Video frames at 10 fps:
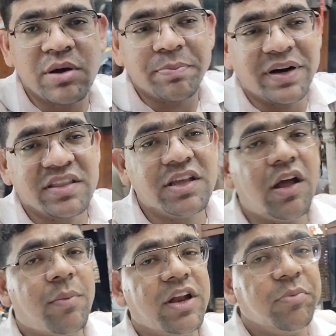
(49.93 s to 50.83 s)
रोड में पड़ती
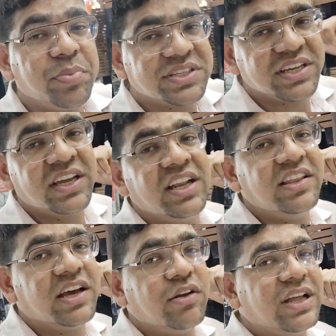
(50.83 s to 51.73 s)
है हमारी पीछे की
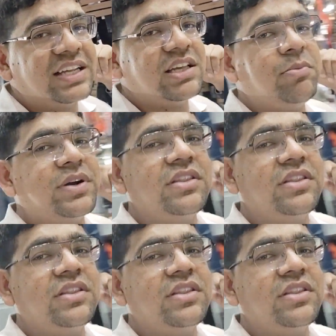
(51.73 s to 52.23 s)
गली देख लो यहाँ से भी